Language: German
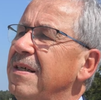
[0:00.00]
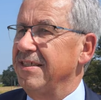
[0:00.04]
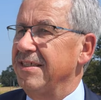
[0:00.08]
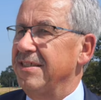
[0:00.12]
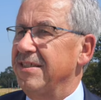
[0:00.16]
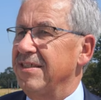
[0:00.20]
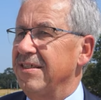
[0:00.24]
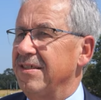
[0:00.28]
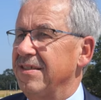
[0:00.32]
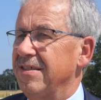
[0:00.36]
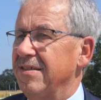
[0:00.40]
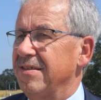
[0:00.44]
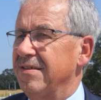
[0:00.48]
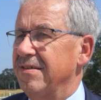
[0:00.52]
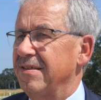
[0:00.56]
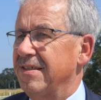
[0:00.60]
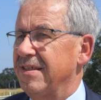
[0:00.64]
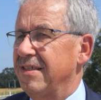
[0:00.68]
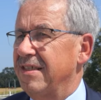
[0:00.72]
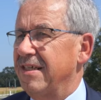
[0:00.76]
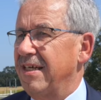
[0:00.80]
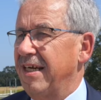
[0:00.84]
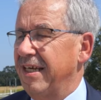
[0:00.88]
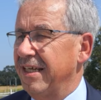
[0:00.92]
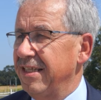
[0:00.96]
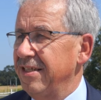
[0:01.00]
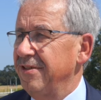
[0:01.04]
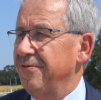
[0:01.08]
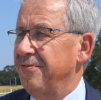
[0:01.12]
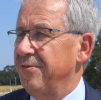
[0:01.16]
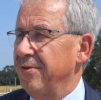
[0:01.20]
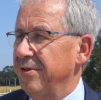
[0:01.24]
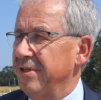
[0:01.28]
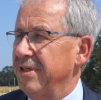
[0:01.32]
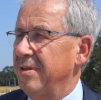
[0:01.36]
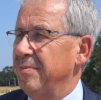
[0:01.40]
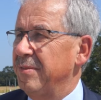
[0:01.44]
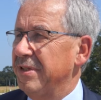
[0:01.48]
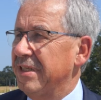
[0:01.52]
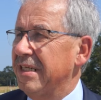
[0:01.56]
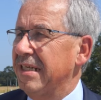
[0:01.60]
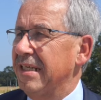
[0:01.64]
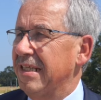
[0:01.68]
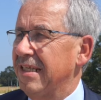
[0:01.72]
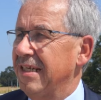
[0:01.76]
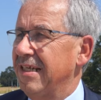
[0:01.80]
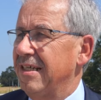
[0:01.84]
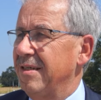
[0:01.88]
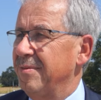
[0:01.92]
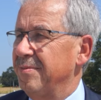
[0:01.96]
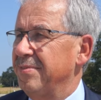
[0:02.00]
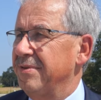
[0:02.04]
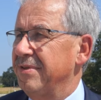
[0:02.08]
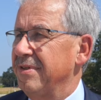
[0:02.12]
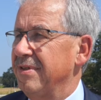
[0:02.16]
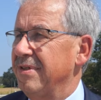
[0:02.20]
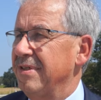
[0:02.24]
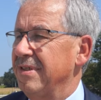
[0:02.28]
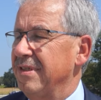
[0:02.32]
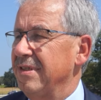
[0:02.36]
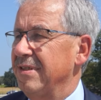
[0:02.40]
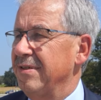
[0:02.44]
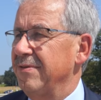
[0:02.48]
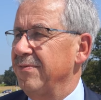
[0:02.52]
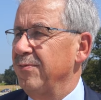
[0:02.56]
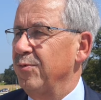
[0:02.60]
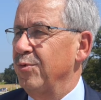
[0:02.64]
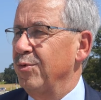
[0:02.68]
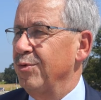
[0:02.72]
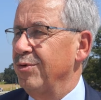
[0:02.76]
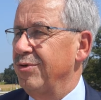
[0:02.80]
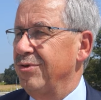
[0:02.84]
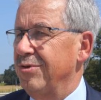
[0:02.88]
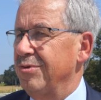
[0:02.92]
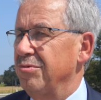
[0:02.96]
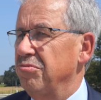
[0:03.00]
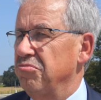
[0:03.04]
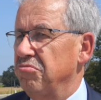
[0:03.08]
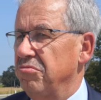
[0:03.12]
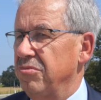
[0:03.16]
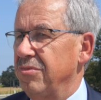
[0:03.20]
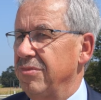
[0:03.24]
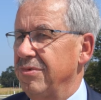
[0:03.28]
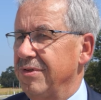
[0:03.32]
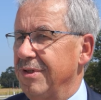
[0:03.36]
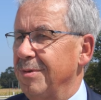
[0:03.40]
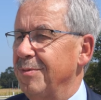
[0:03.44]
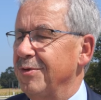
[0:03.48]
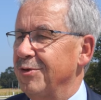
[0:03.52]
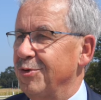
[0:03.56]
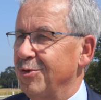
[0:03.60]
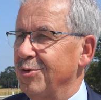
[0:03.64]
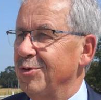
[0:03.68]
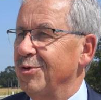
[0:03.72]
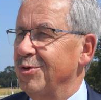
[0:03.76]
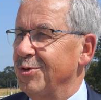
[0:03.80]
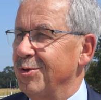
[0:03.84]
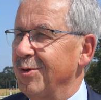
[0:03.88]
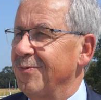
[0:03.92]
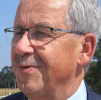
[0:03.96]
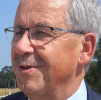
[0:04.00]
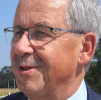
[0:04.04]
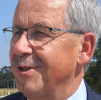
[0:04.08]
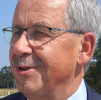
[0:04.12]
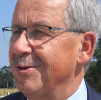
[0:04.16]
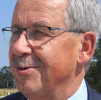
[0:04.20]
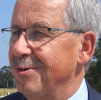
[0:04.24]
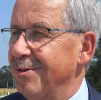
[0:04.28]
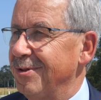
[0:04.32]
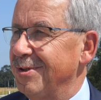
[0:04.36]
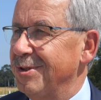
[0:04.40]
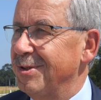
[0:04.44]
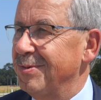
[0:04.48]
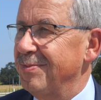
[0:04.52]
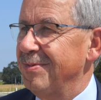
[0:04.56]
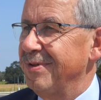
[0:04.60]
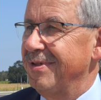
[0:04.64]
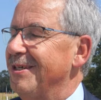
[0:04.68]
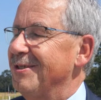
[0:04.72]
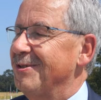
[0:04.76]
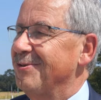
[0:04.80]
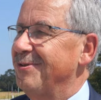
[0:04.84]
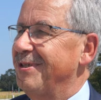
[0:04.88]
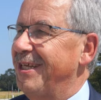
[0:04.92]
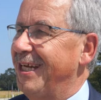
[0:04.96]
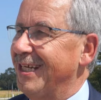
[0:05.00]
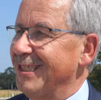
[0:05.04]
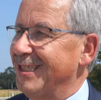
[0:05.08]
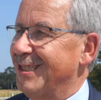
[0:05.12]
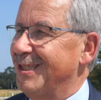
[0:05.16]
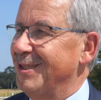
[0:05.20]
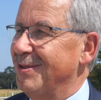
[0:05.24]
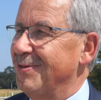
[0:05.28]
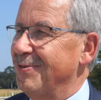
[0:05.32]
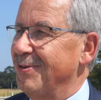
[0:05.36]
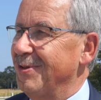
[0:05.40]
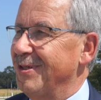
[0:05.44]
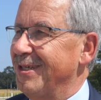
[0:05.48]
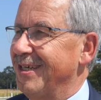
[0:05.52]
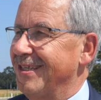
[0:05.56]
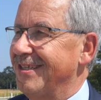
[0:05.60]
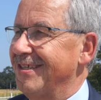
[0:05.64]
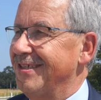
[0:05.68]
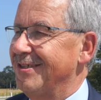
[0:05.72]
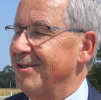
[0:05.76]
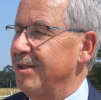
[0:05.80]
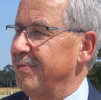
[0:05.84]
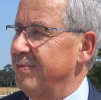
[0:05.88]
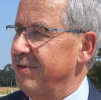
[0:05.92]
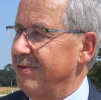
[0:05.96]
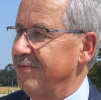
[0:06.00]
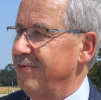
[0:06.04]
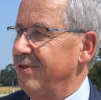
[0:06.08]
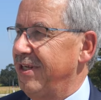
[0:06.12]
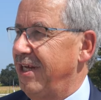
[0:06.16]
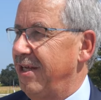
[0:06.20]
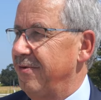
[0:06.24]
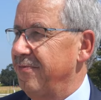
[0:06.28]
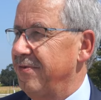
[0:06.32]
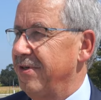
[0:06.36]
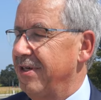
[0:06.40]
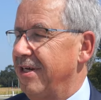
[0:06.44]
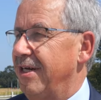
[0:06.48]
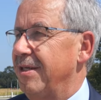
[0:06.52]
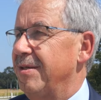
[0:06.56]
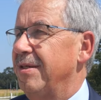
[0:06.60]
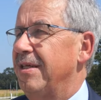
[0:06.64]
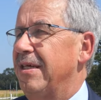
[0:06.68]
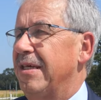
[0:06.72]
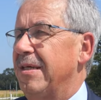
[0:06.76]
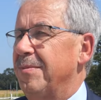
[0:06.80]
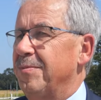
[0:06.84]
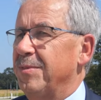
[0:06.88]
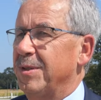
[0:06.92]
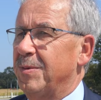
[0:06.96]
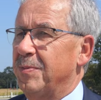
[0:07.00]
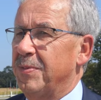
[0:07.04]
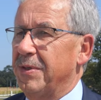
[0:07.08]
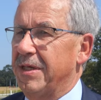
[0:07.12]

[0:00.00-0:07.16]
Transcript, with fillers: Hat es äh, keine Fördermittel gab, äh, wo ich, äh, ich sag mal, schon ein Stück weit enttäuscht bin. So ein Herzensprojekt. Also ich habe das von Anfang an mit